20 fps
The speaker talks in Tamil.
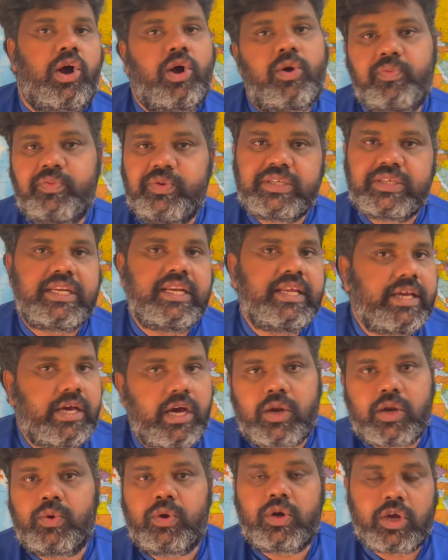ஆப்வியஸ்லி
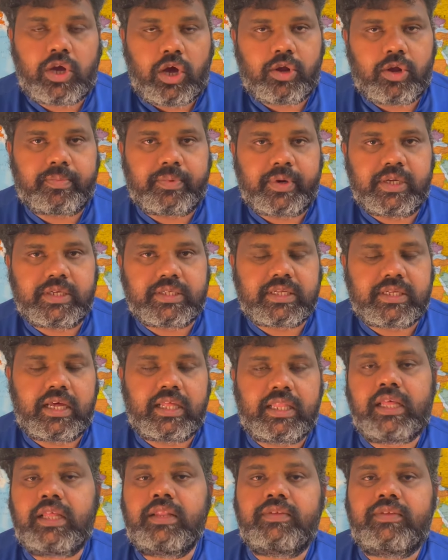யாரோ ஒரு கார்பரேட்ஸ்
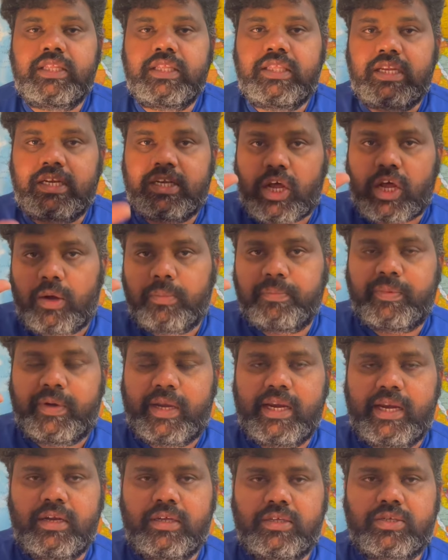அதாவது வந்து இந்த டாப்
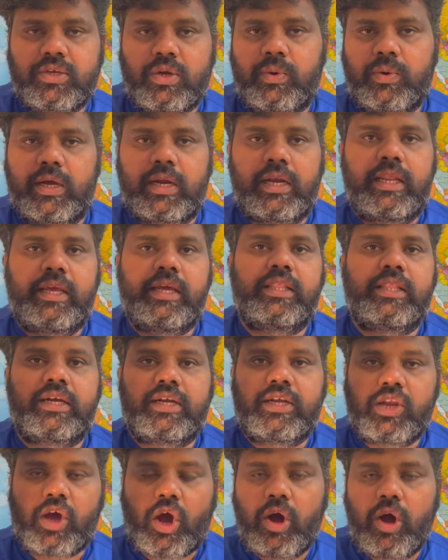டென்னு சொல்லுவாங்க இல்லையா அந்த
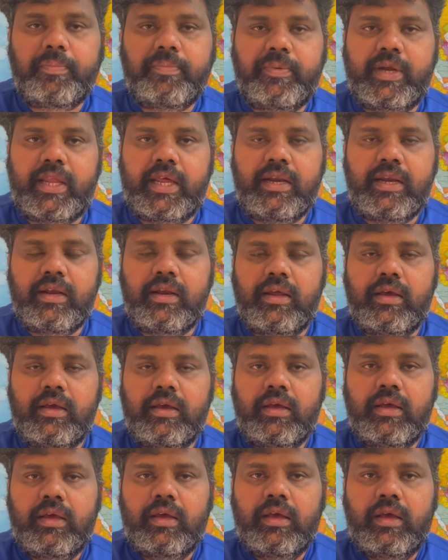டாப் டென்
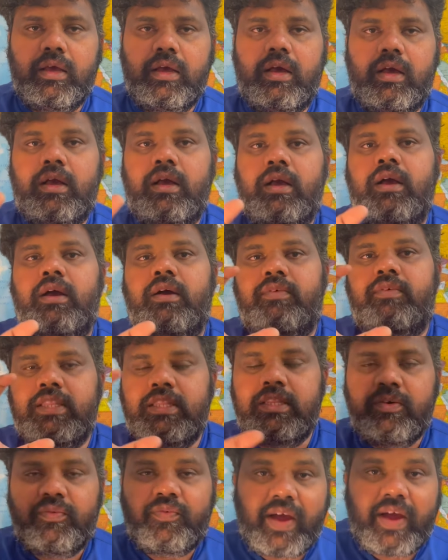
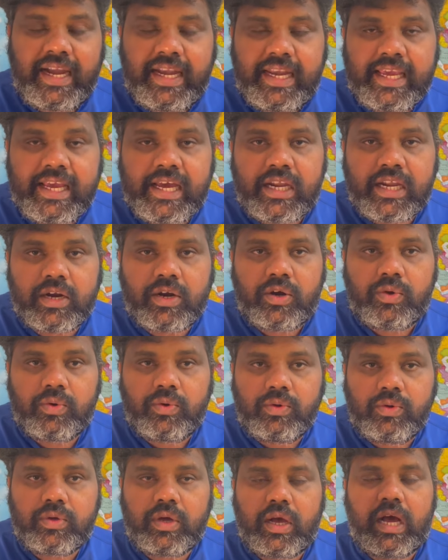வந்து ஃபேட்டியாக
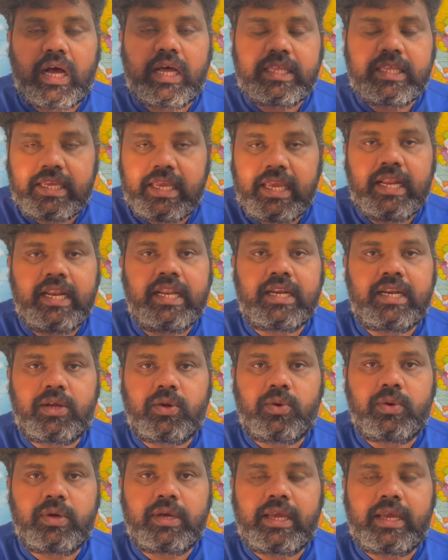இருக்கணும் அது கீழே
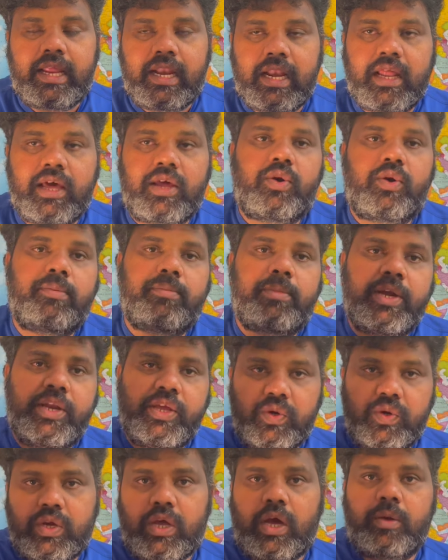இருக்கவங்க எல்லாரோட
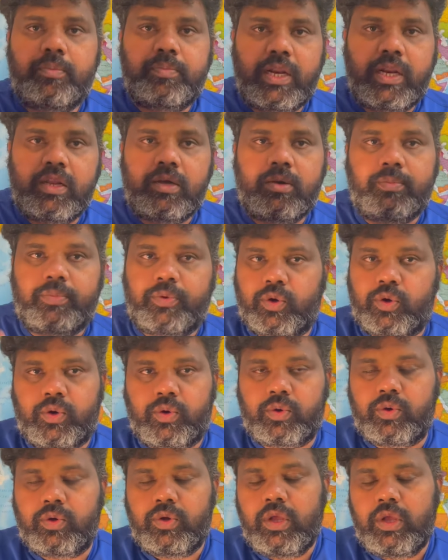மணியும் டாப் டென்னுக்கு
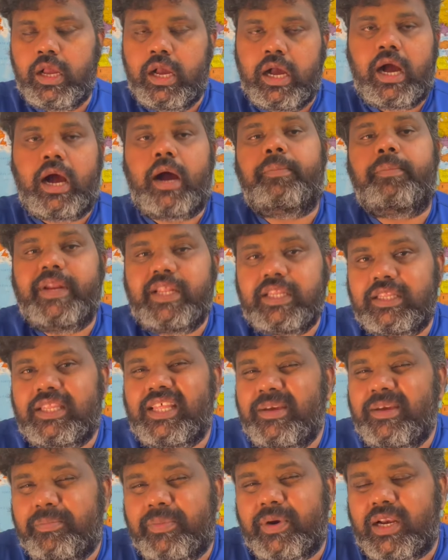போகணும் அப்படின்னு
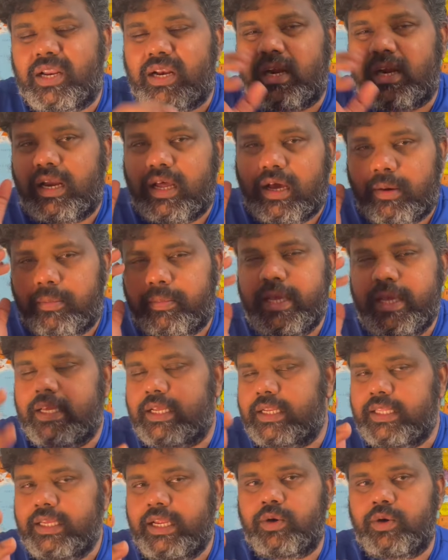திங்க் பண்ணுறாங்களா
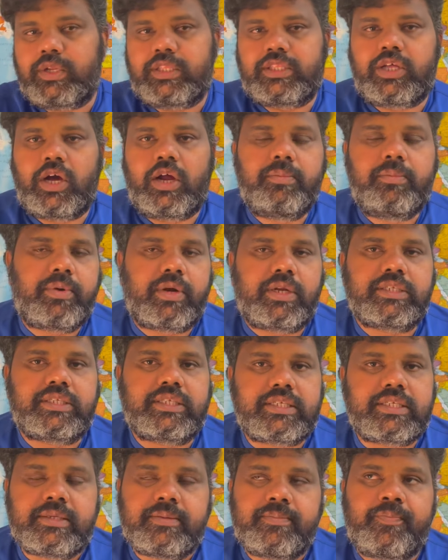அப்படிங்கிறது என்னோட தாட்
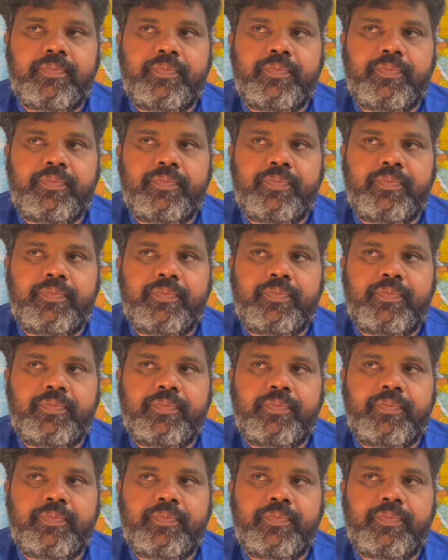ப்ராசஸ்